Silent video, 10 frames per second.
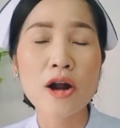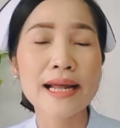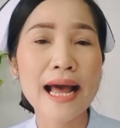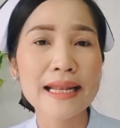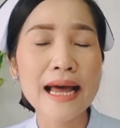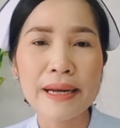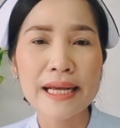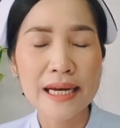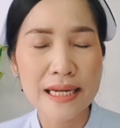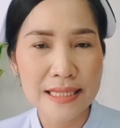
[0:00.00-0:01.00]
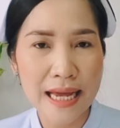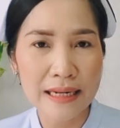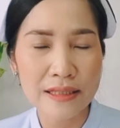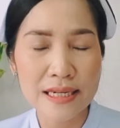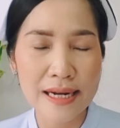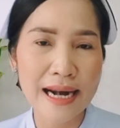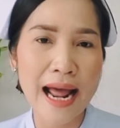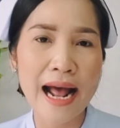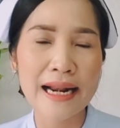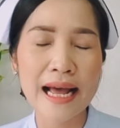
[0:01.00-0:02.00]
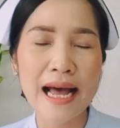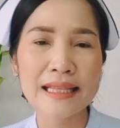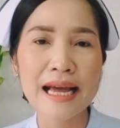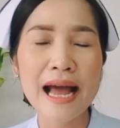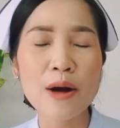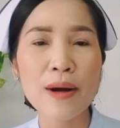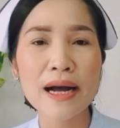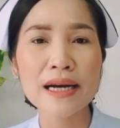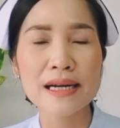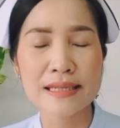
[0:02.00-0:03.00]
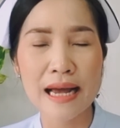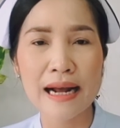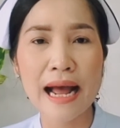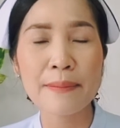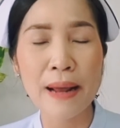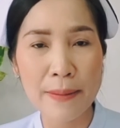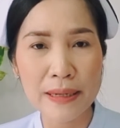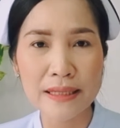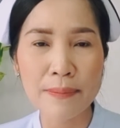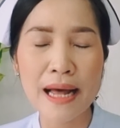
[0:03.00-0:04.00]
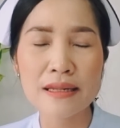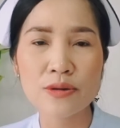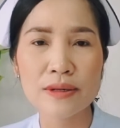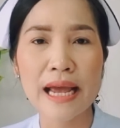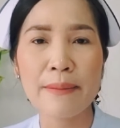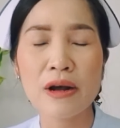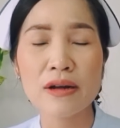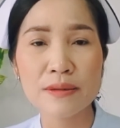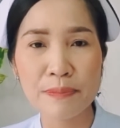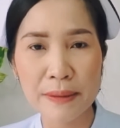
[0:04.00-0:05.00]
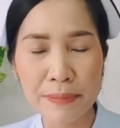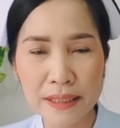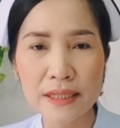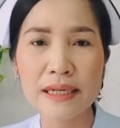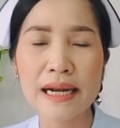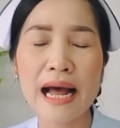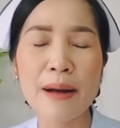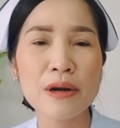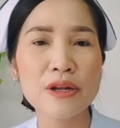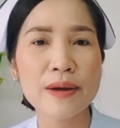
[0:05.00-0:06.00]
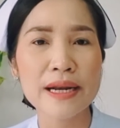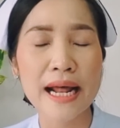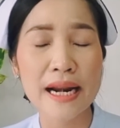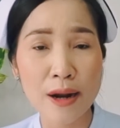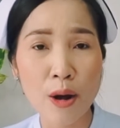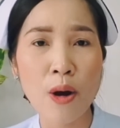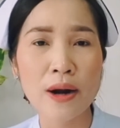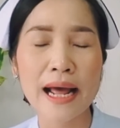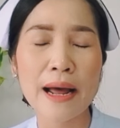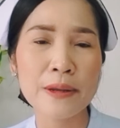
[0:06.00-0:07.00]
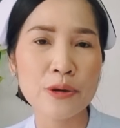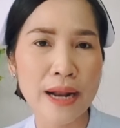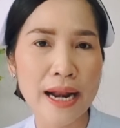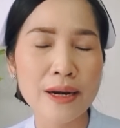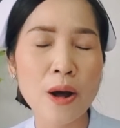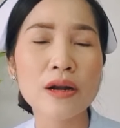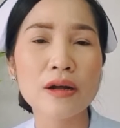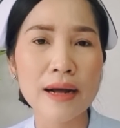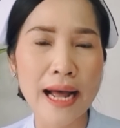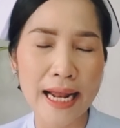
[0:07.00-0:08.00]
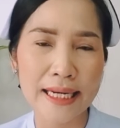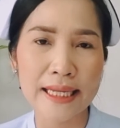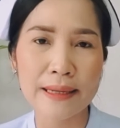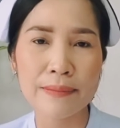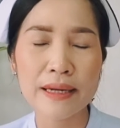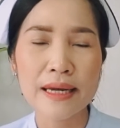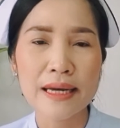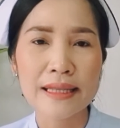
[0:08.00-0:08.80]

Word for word: สองนะคะถ้าได้เกิดจากเชื้อรานะคะถ้าหากว่าเกิดจากการแพ้ผลิตภัณฑ์ส่วนใหญ่มันก็จะเป็นผื่นนะคะบริเวณด้านนอกนะคะผิวด้านนอกแล้วก็ขาหนีบ